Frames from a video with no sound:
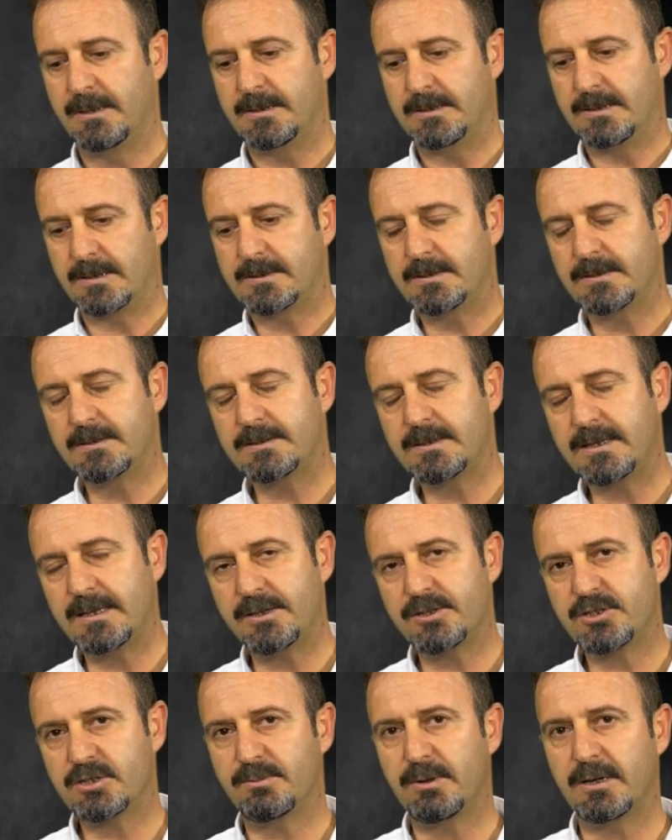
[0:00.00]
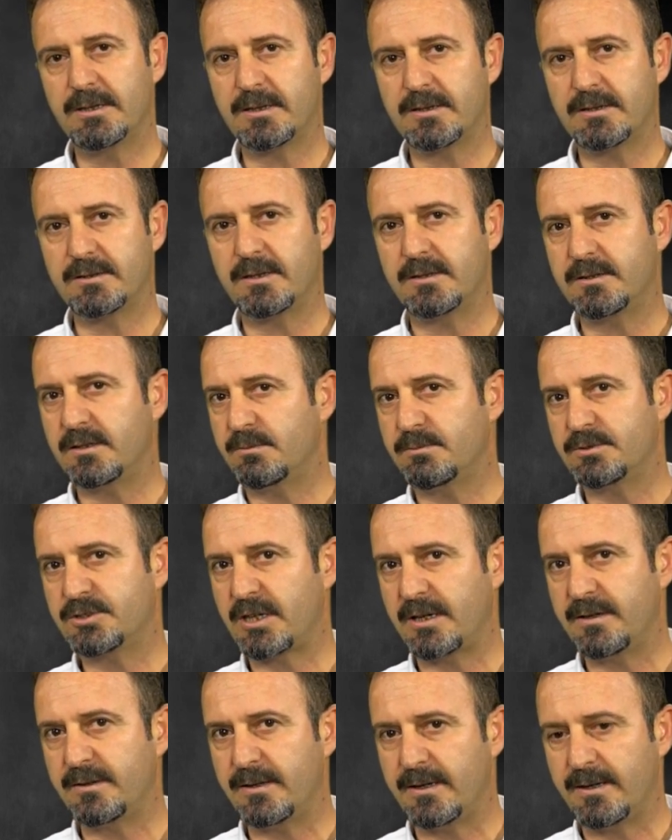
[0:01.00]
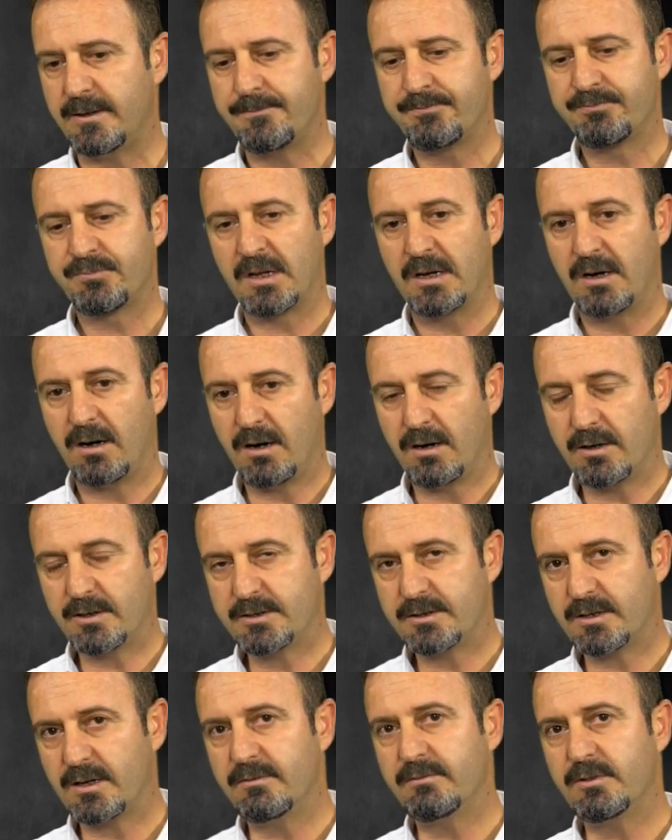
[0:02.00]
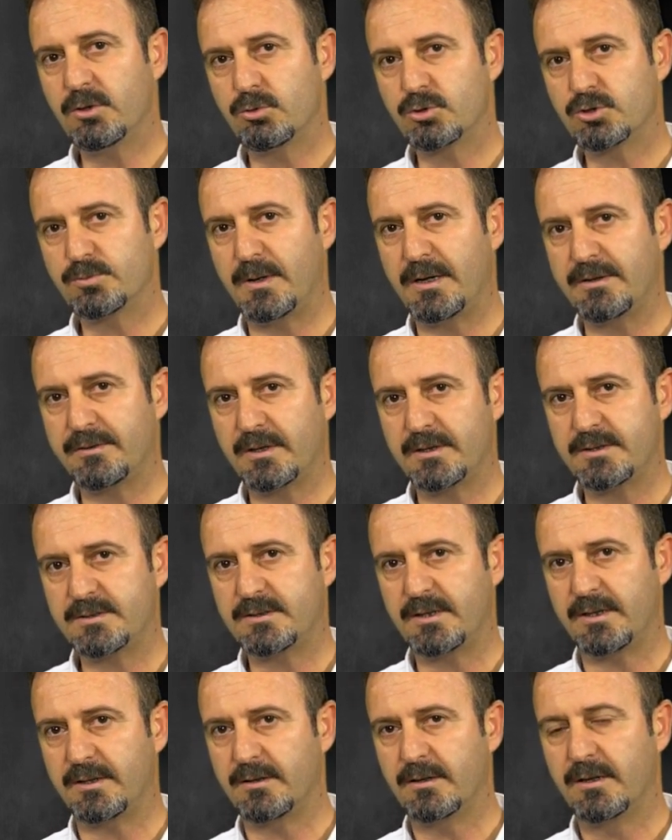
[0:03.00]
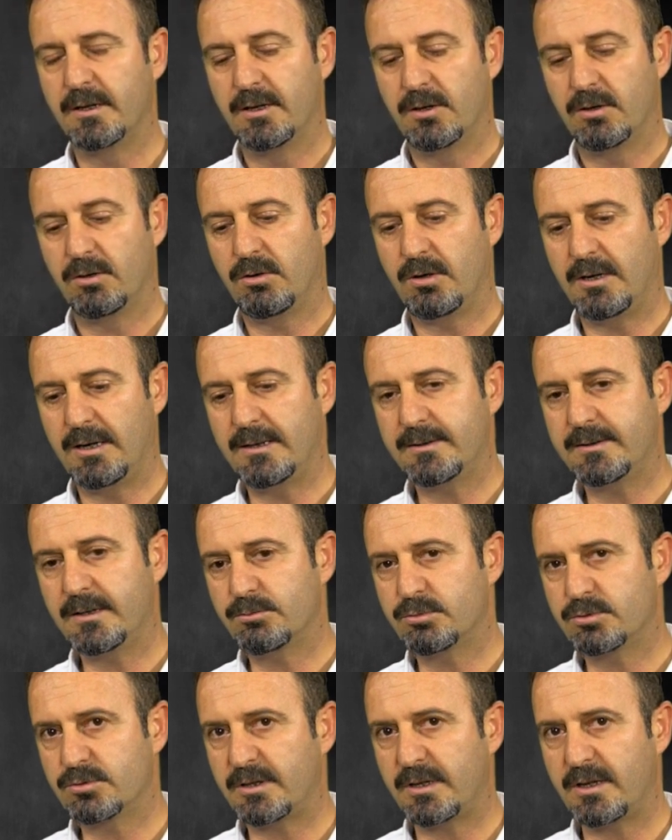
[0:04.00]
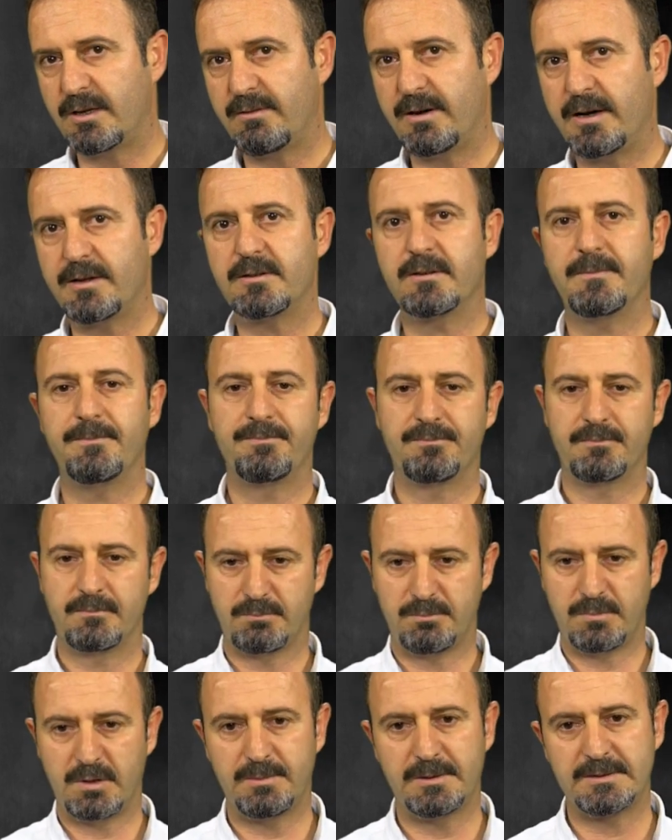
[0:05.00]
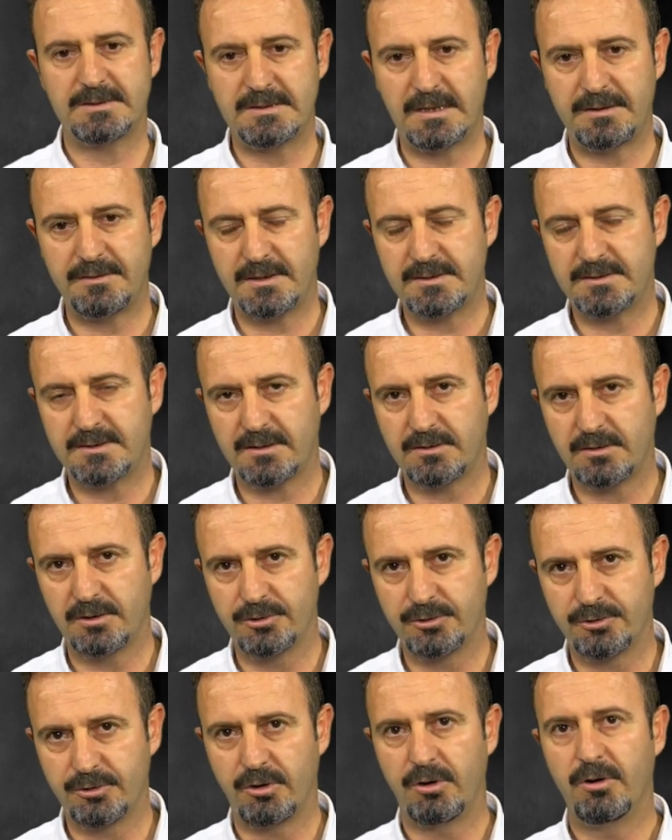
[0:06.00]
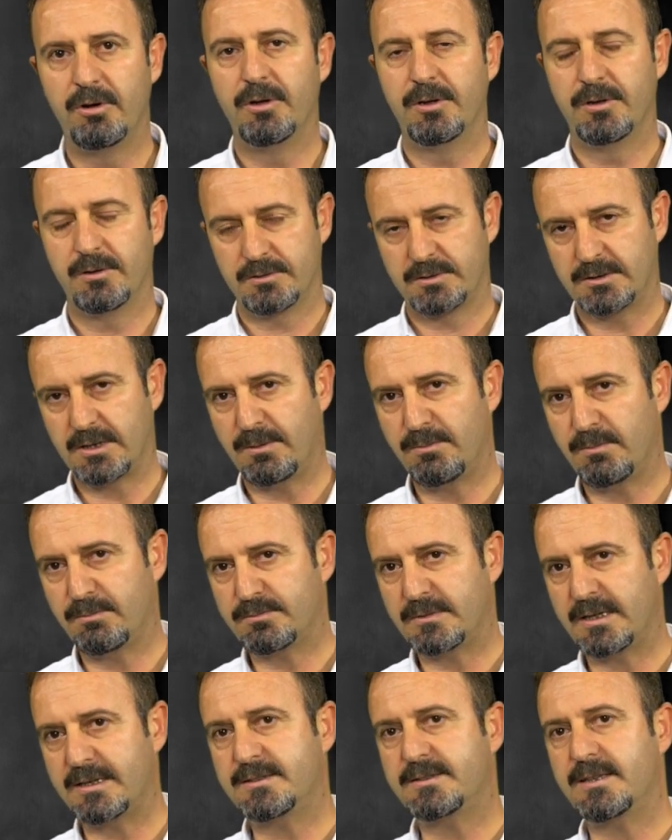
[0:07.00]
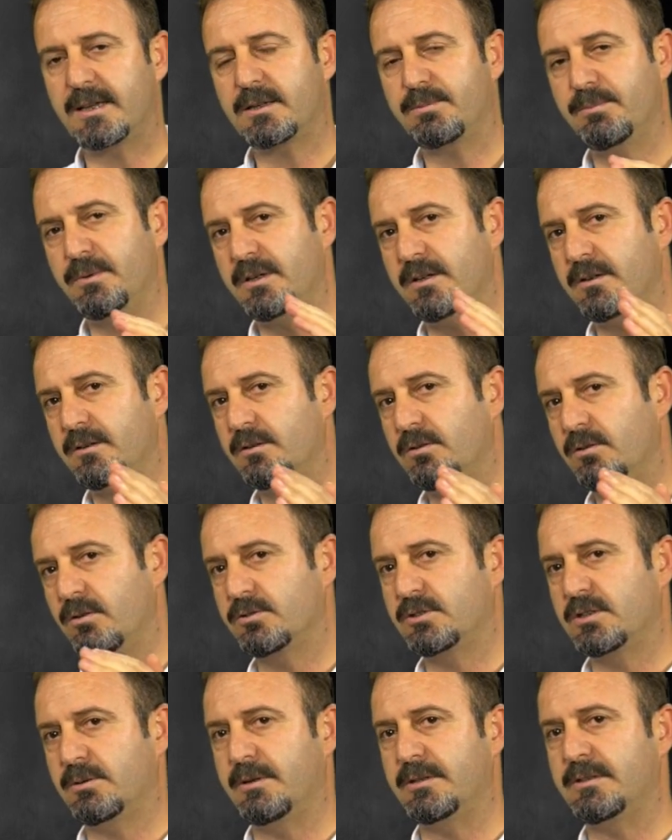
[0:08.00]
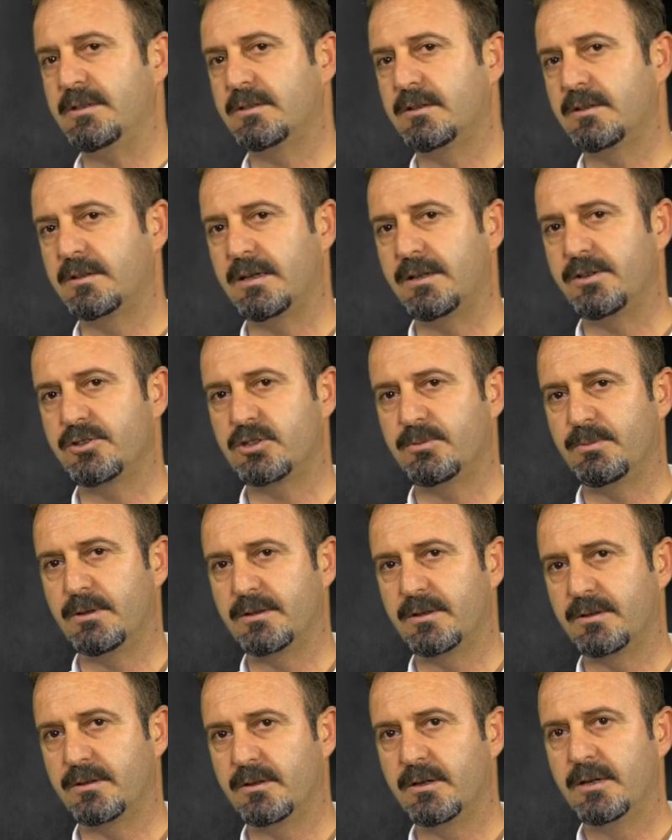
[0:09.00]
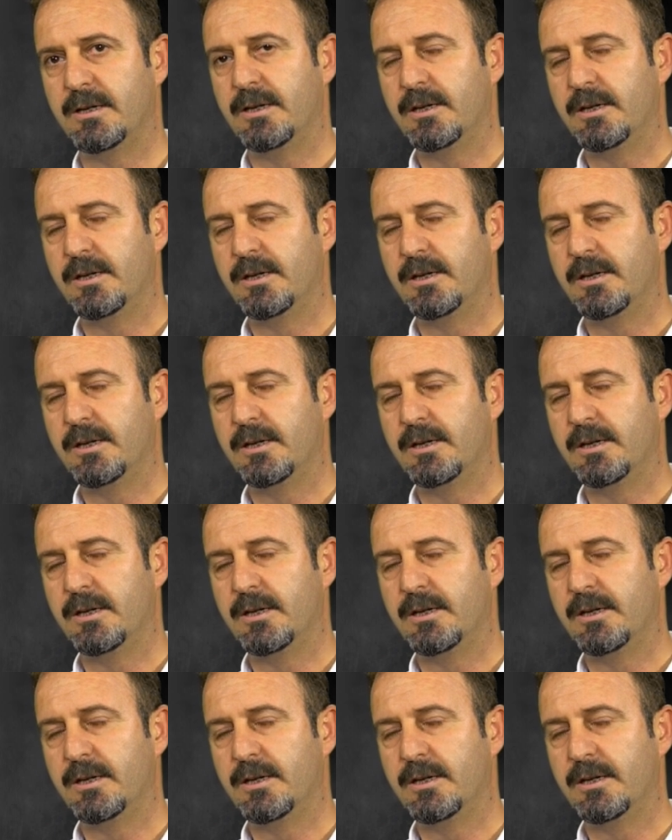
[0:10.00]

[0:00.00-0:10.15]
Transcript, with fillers: Yakın gelişim alanı dediğim şey ne? Akran ve uzman desteği. O halde burada ne var? Babasından destek alıyor. Tam destek mi? O zaman yakın gelişim alanı.